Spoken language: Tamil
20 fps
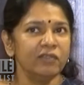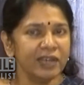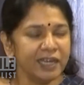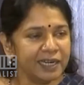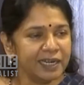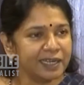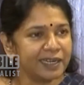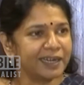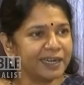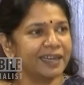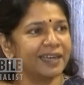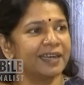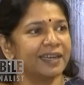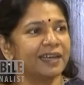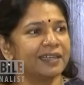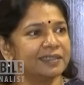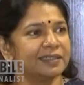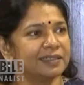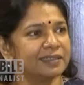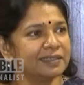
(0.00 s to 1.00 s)
வீடு
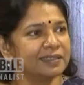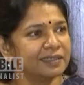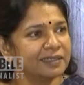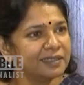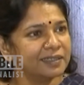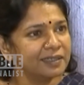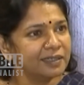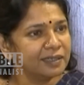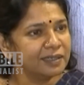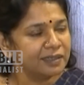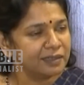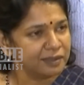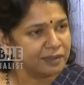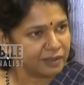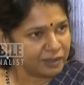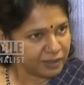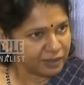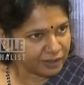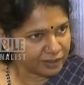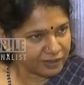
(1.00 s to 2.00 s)
கிடையாது
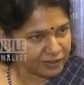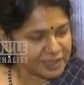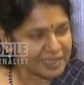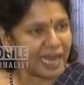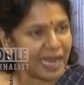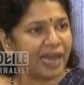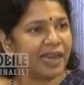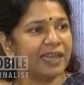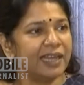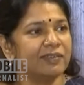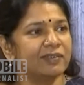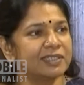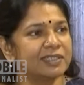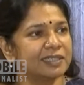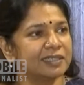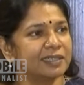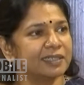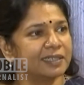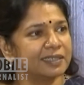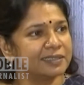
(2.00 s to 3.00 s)
சாலை
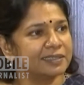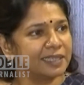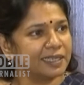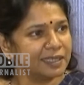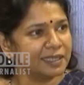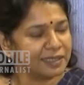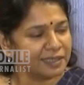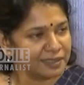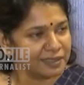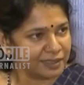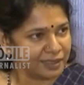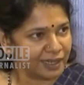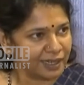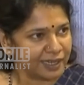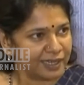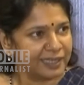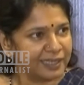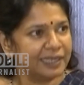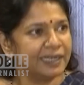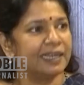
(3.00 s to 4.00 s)
வசதிகள்
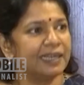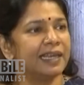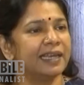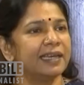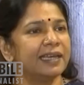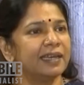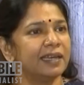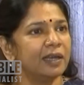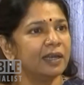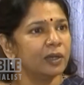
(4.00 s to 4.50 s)
சரியாக இல்லை